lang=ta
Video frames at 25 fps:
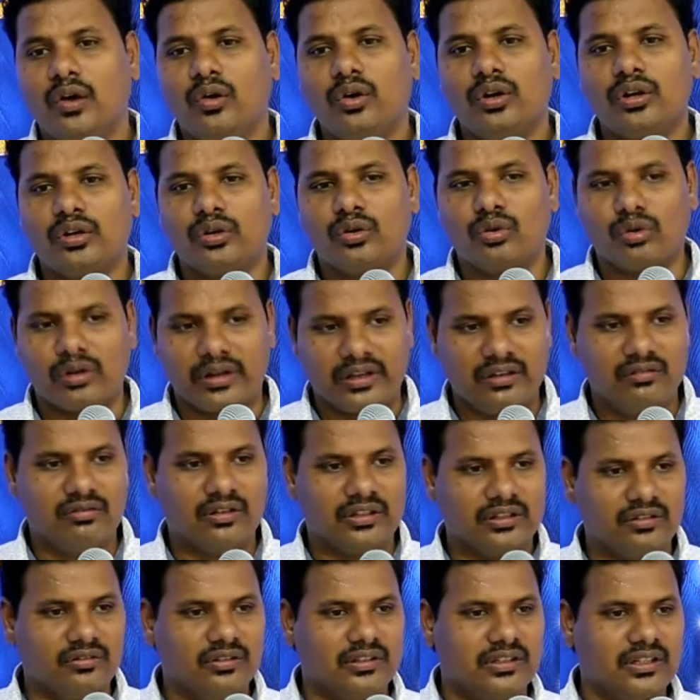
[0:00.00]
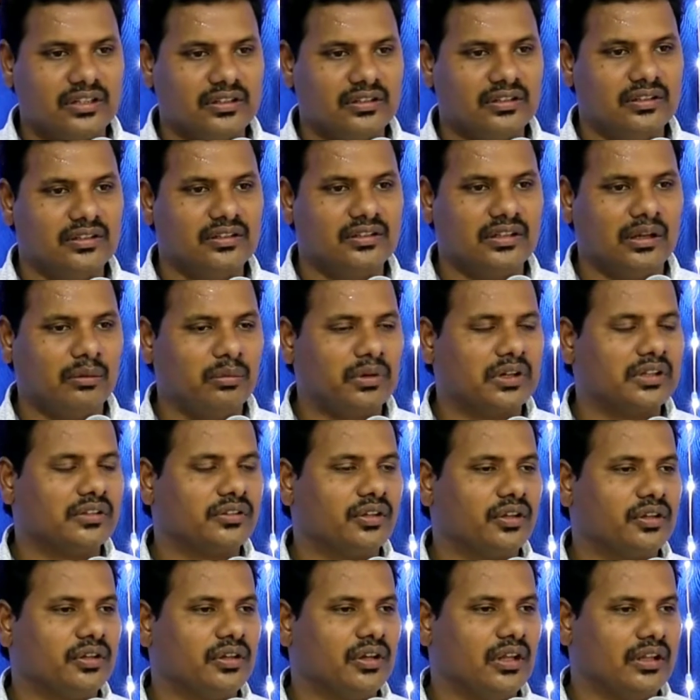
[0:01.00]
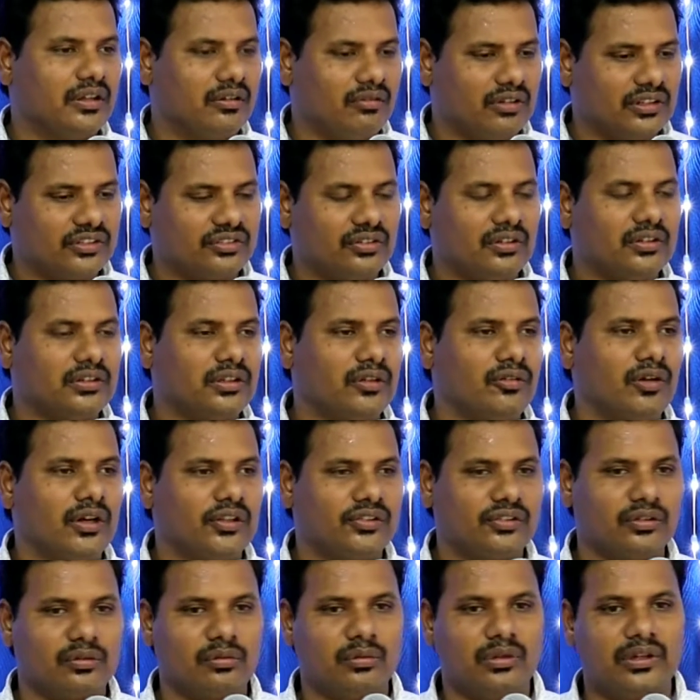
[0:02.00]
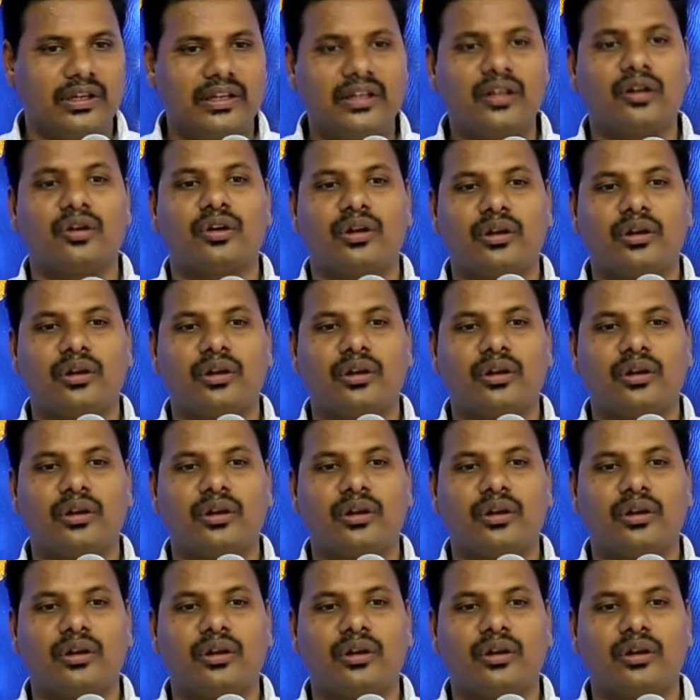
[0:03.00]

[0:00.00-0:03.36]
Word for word: ஒரு குறை வந்து விட்டது நமக்கு தெரியும் அந்த வசனத்தை வாசிக்கும் என்ன